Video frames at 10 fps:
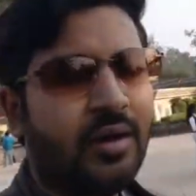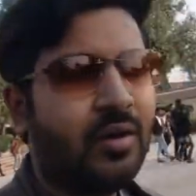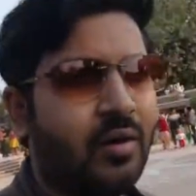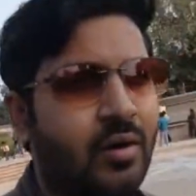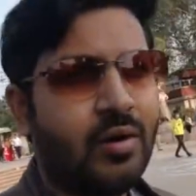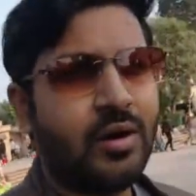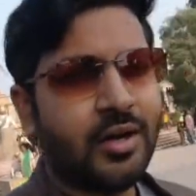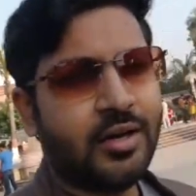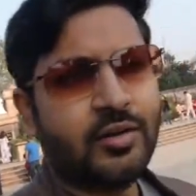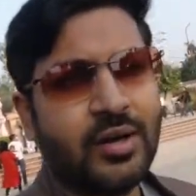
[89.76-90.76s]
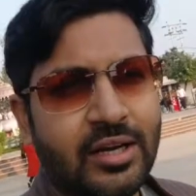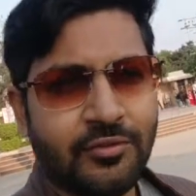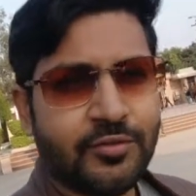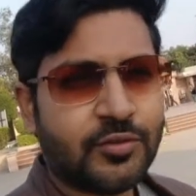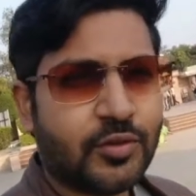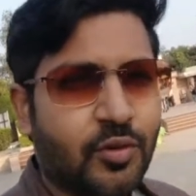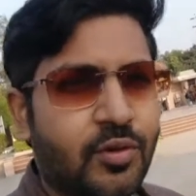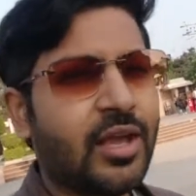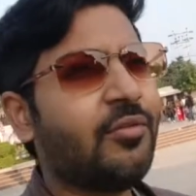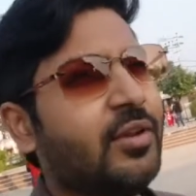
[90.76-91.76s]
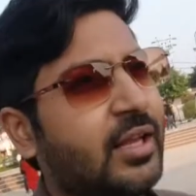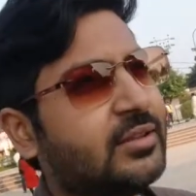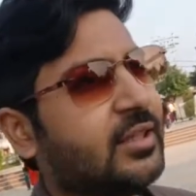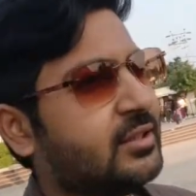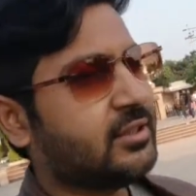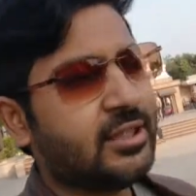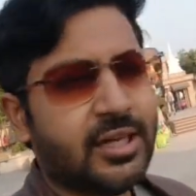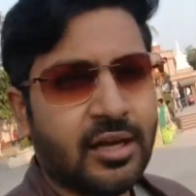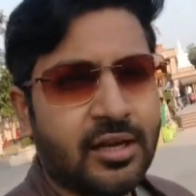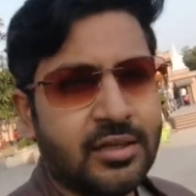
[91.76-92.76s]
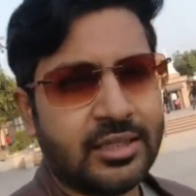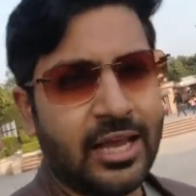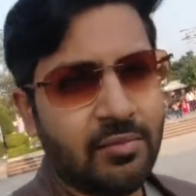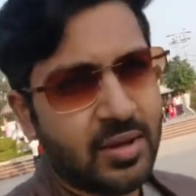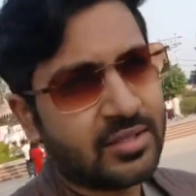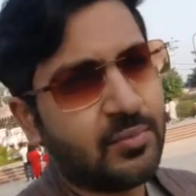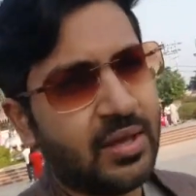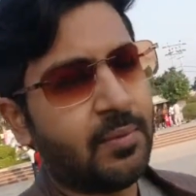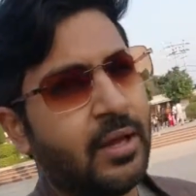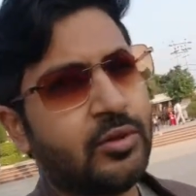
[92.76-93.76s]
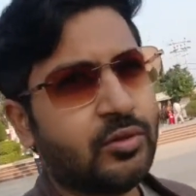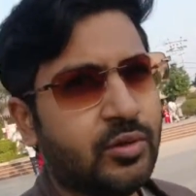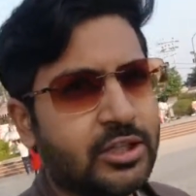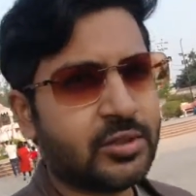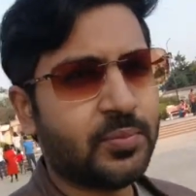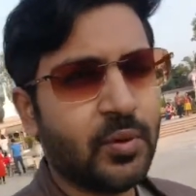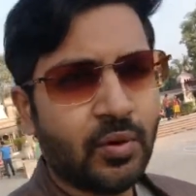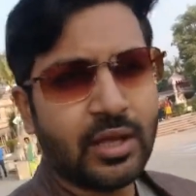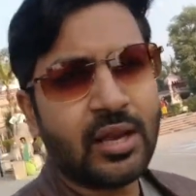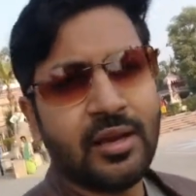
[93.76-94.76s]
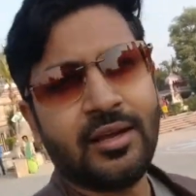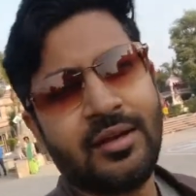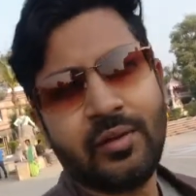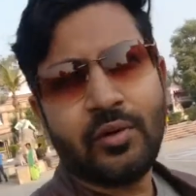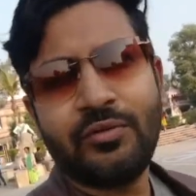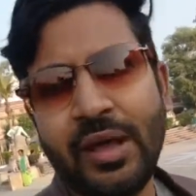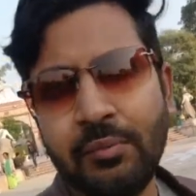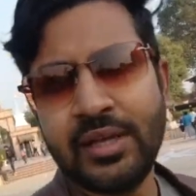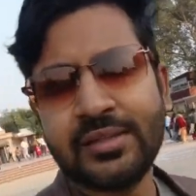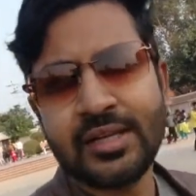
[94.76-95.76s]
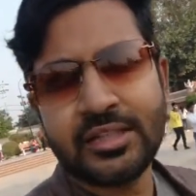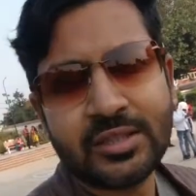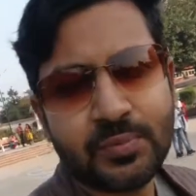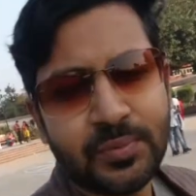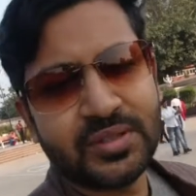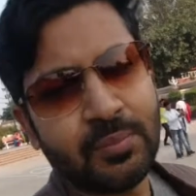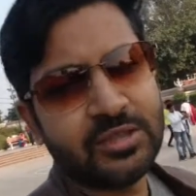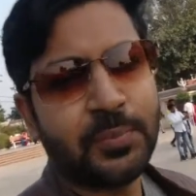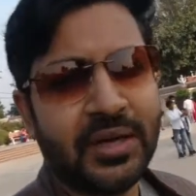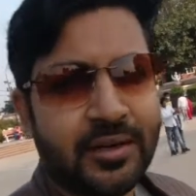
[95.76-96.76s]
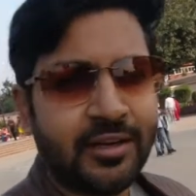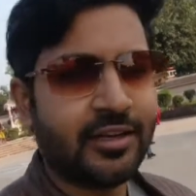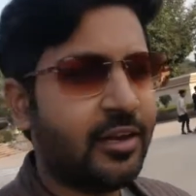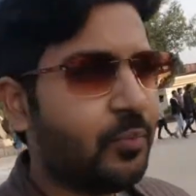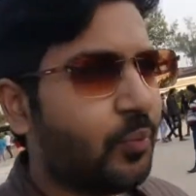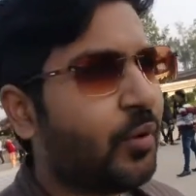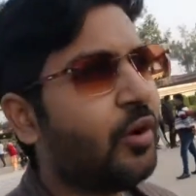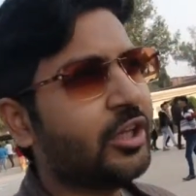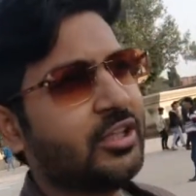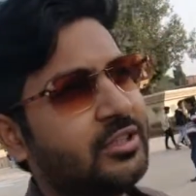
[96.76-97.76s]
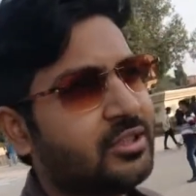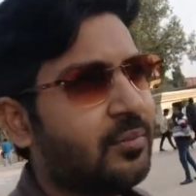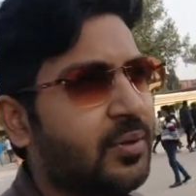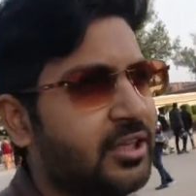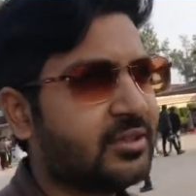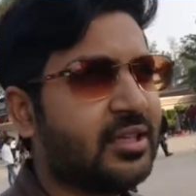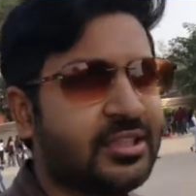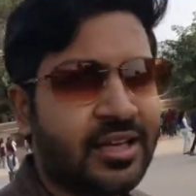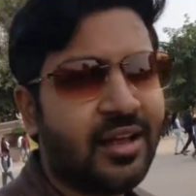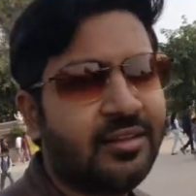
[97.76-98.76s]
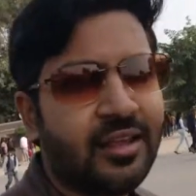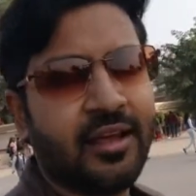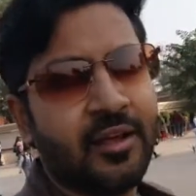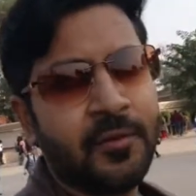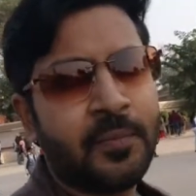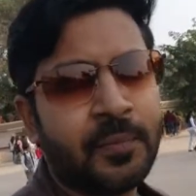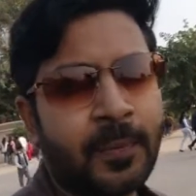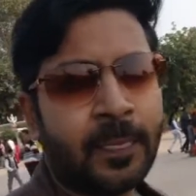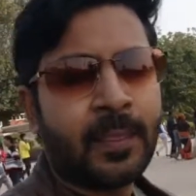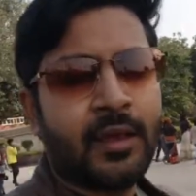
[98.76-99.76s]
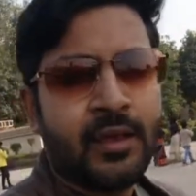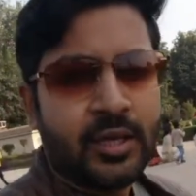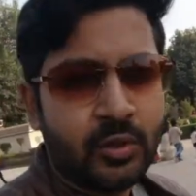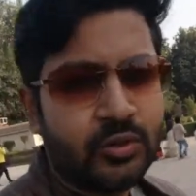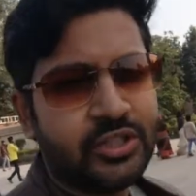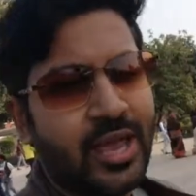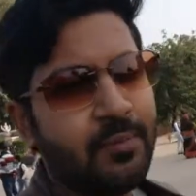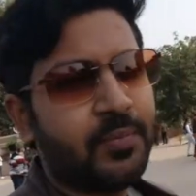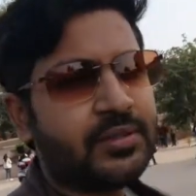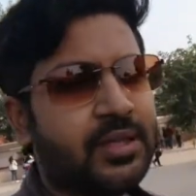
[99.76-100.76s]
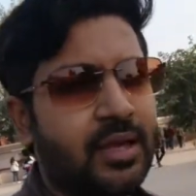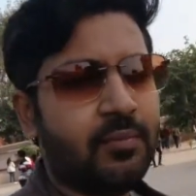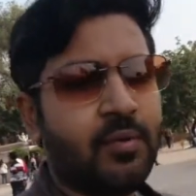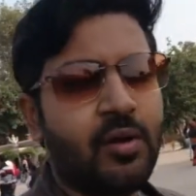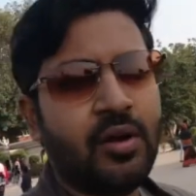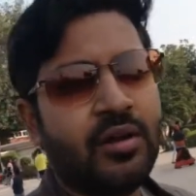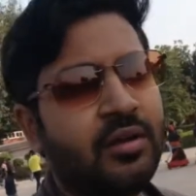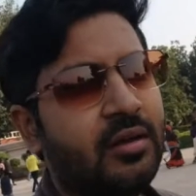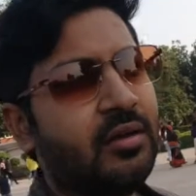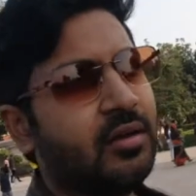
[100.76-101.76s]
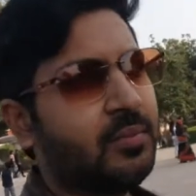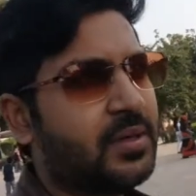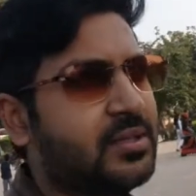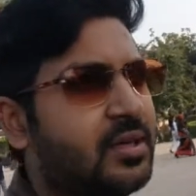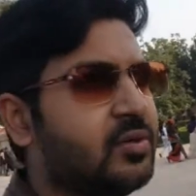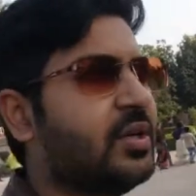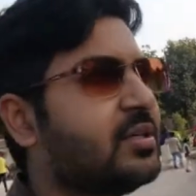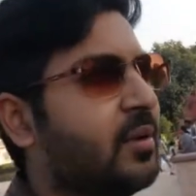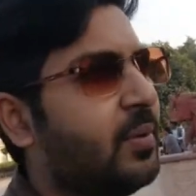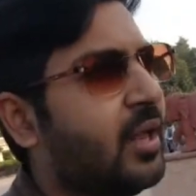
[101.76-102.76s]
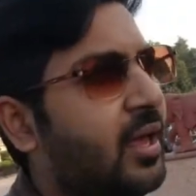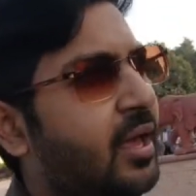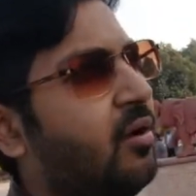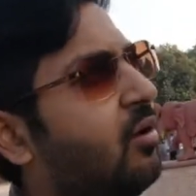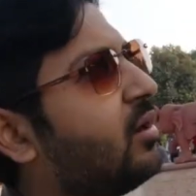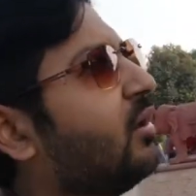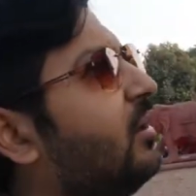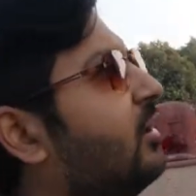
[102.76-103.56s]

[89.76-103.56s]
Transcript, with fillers: और ट्वेंटी फिफ्थ को या फिर ऐसे किसी टाइम में जब भी आप आते हो तो एक्सप्लोर करने के लिए और फैमिली के साथ समय स्पेंड करने के लिए बहुत ही अच्छा प्लेस है शांत है ह्यूज कैंपस है और परिसर जो है इसका बड़ा है और